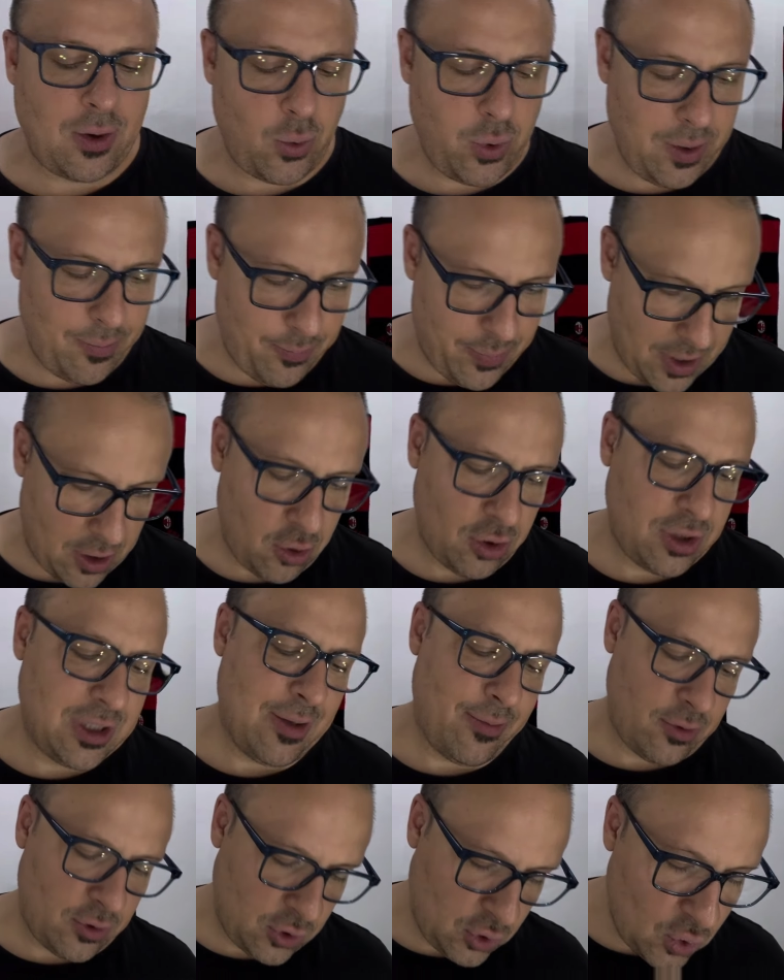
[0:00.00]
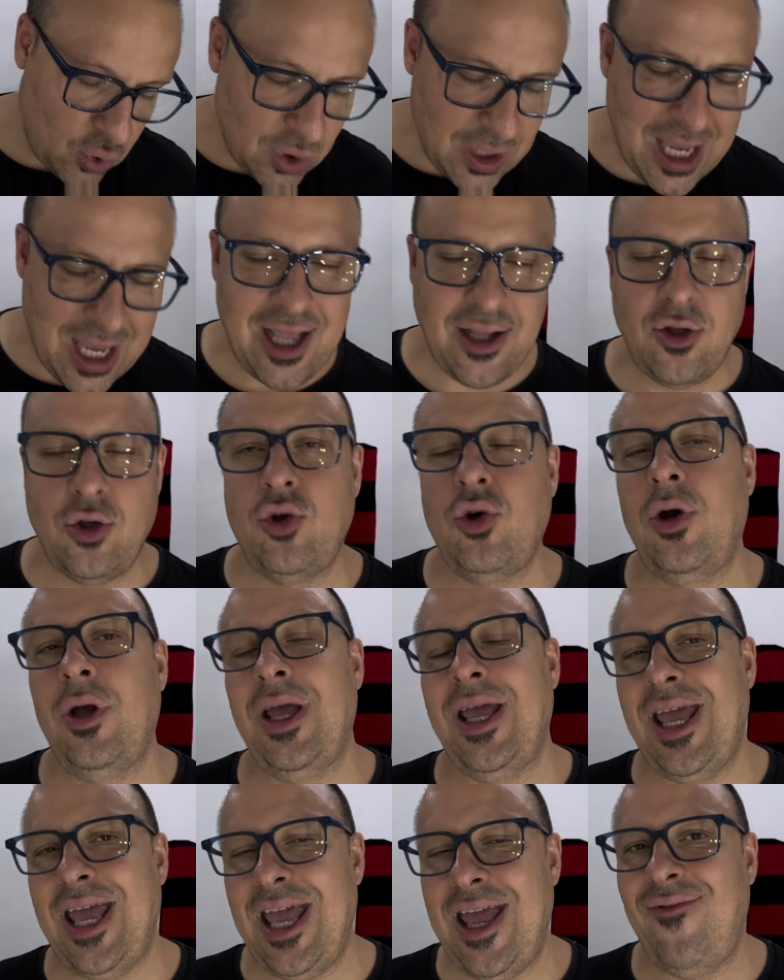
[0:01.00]
qui per lottare per lo
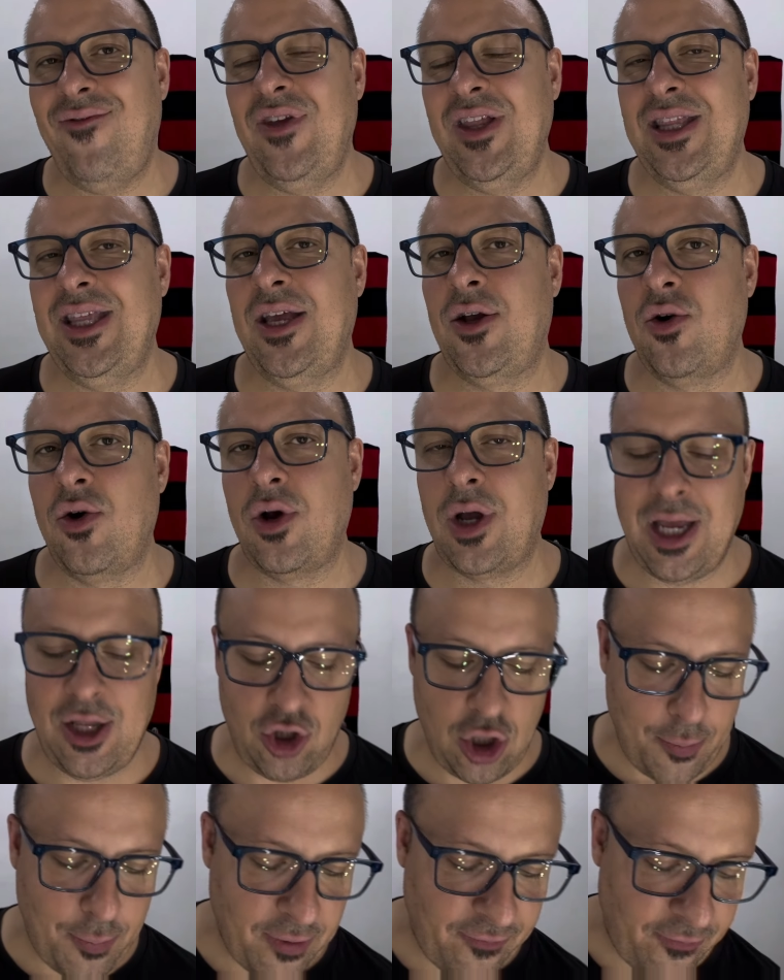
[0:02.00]
scudetto e vi dico che dopo